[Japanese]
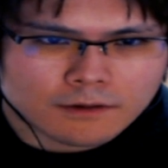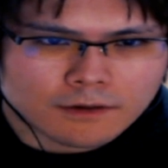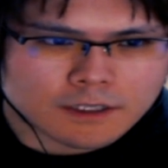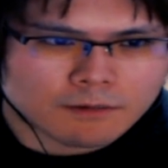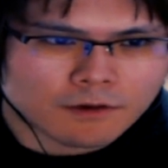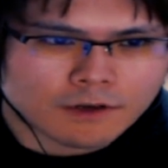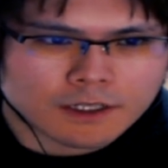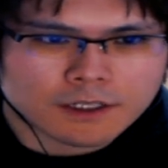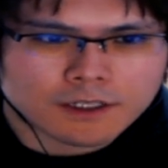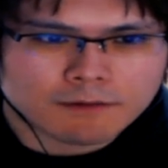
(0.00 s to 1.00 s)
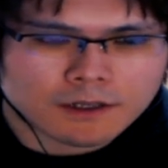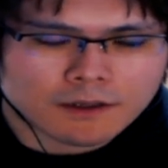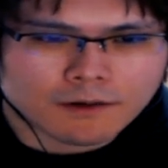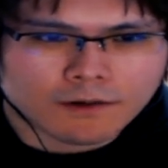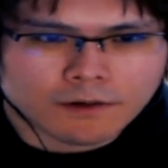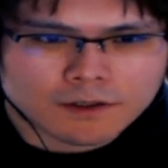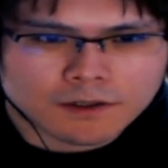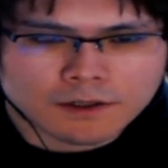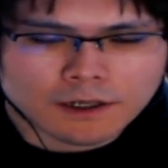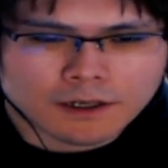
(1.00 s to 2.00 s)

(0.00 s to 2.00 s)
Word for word: いつもクレイジーサムチャンネルをご視聴いただ